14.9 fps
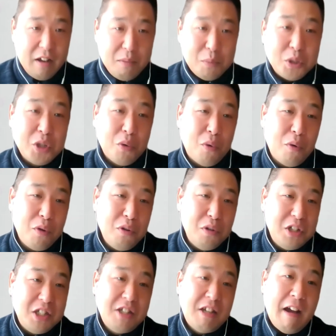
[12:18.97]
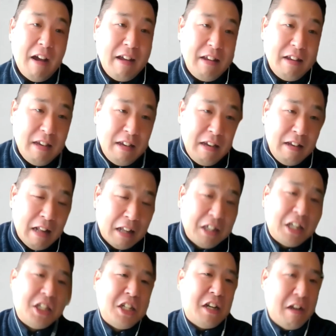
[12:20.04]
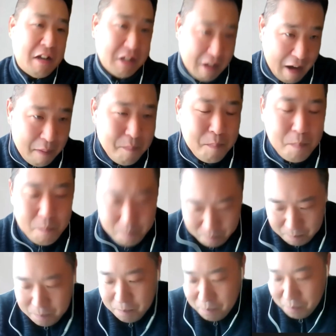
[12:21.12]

もうそういう時代になったじゃないですか。うん、